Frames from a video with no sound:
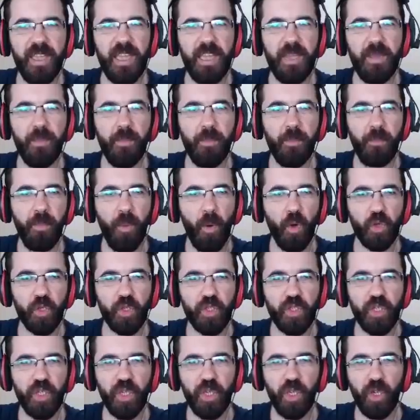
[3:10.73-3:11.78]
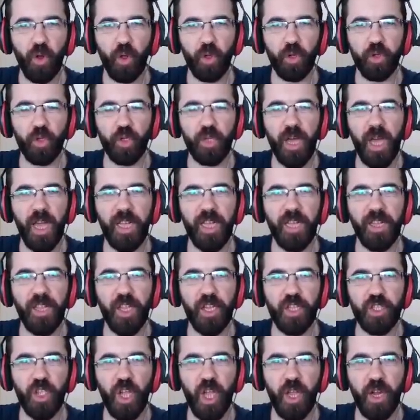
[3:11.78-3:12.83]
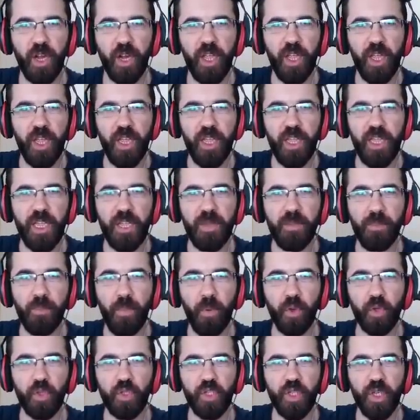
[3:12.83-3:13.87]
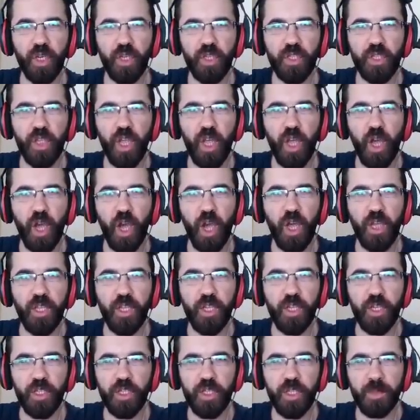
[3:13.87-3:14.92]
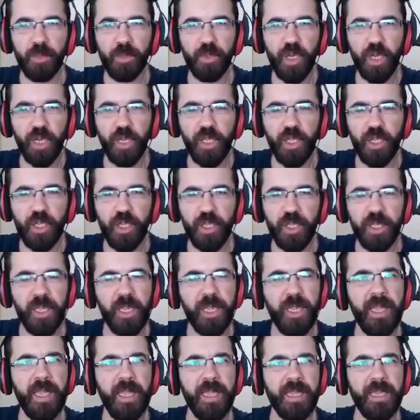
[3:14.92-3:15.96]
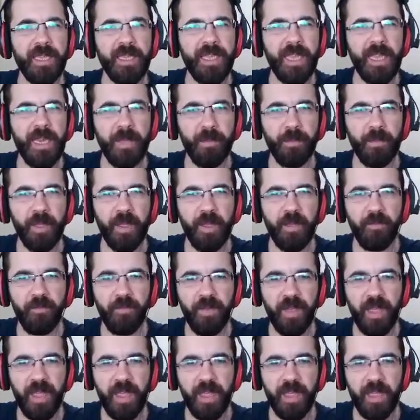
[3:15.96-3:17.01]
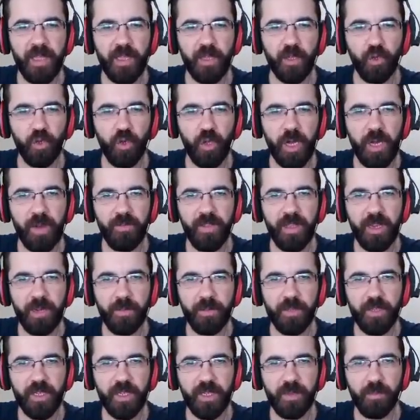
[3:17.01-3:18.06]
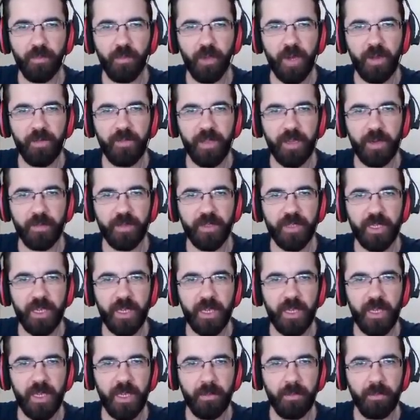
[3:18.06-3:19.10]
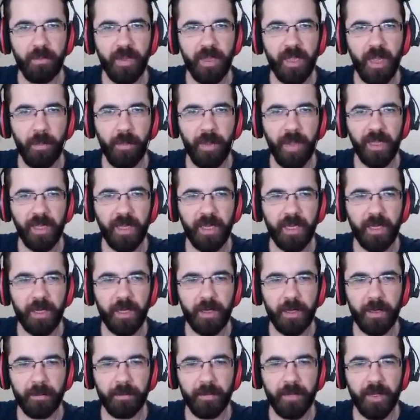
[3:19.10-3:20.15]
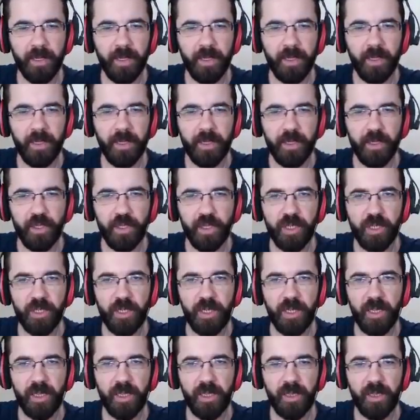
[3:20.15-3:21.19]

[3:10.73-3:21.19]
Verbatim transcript: Imposter olduk arkadaşlar. Imposter'ız. Haydi hızlı bir şekilde şimdi gidelim ve görevlerimizi, mörevlerimizi bir yapalım. Şimdi